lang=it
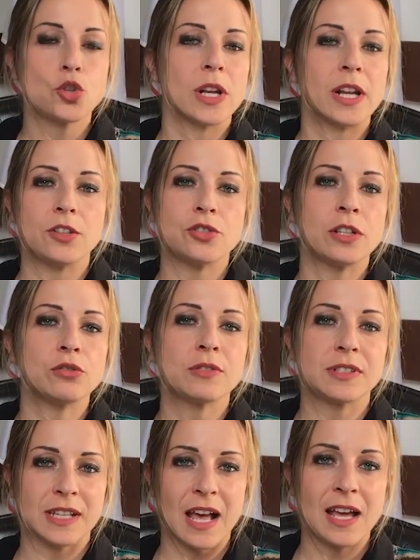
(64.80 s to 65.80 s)
cioè la regione
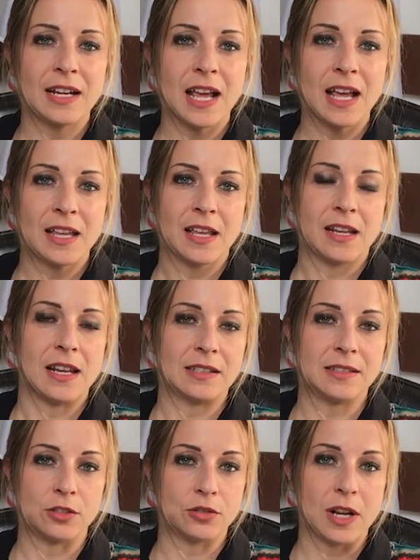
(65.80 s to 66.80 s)
toscana,
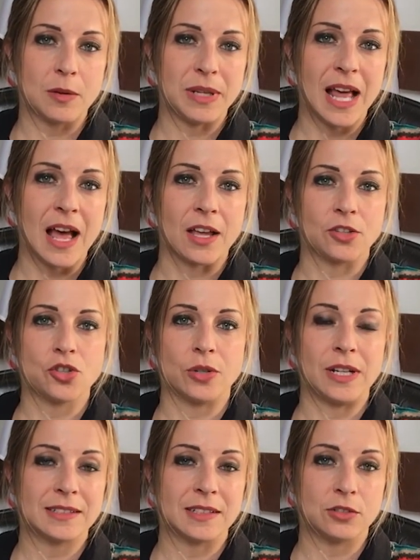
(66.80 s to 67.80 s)
l'assessore al bilancio
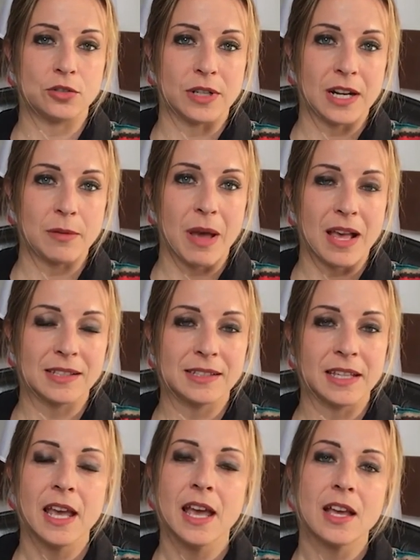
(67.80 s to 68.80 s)
e l'assessore dei
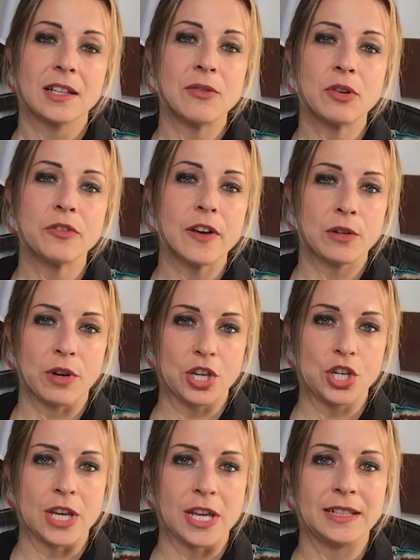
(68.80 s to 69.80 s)
maschi devono fare una
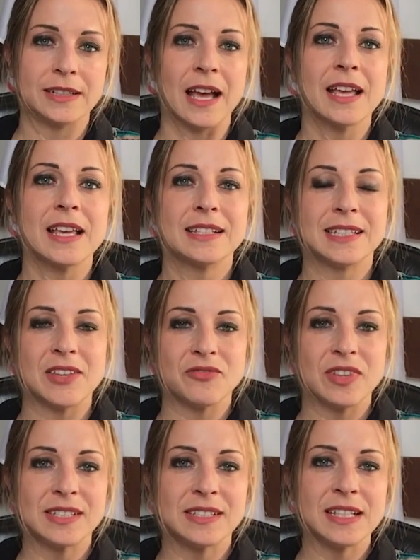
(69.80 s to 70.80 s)
scelta, se
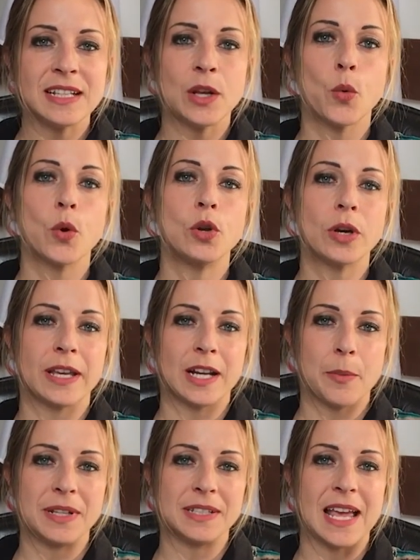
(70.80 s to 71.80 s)
investire in quello che
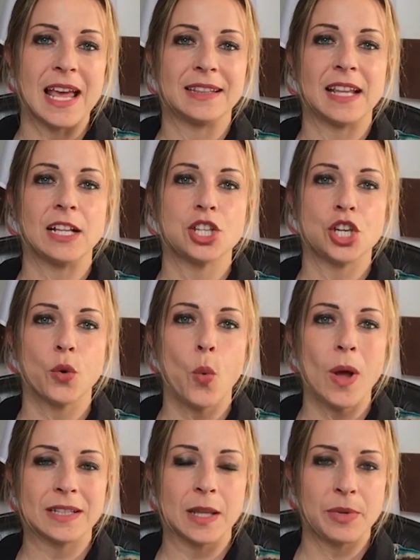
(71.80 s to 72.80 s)
rappresenta il
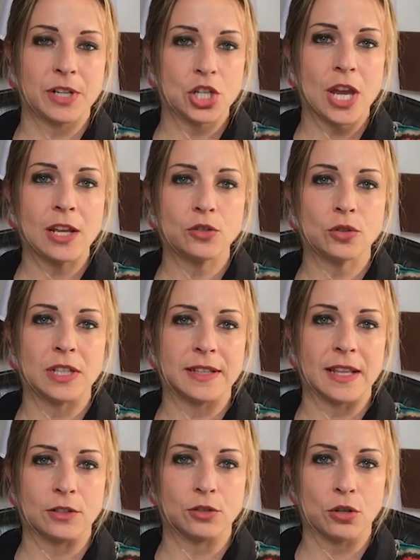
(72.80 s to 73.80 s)
50% del
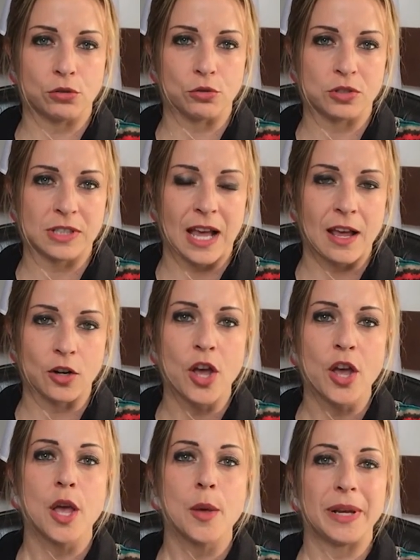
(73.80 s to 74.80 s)
territorio toscano,
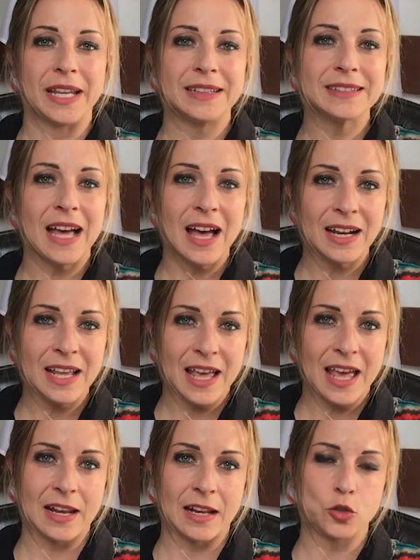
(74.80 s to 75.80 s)
perché
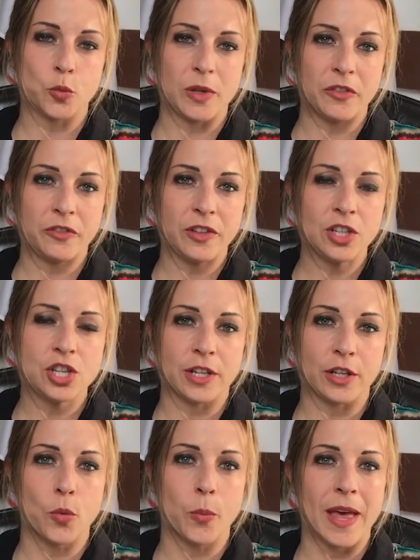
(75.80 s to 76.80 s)
tale è la superficie
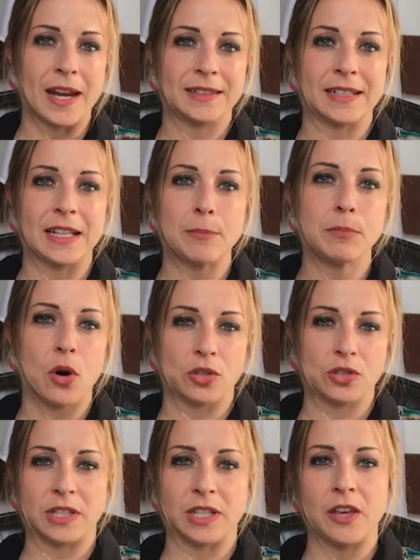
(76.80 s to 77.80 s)
ricoperta da
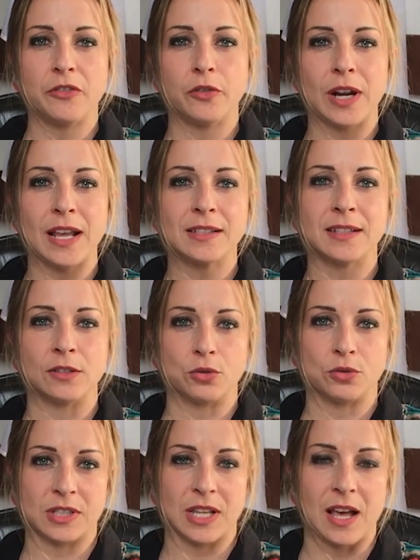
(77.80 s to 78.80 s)
boschi e foreste in
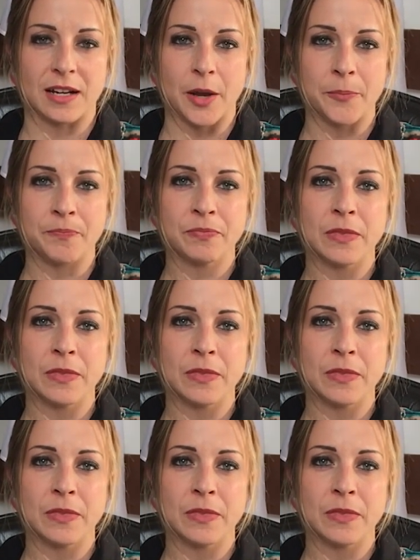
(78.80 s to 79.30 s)
Toscana.